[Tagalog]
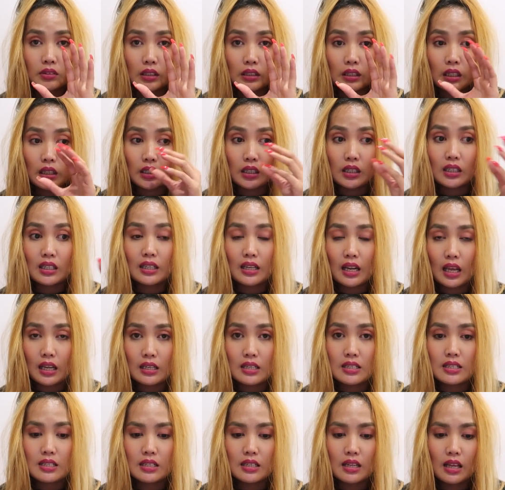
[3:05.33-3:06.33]

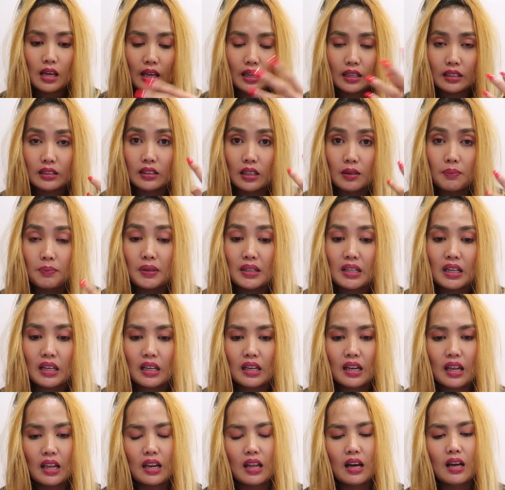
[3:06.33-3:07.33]
Nagkakilala sila and then
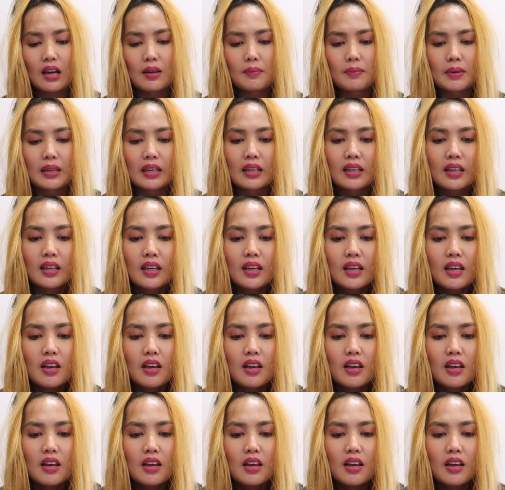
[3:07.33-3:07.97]
pinakilala kami.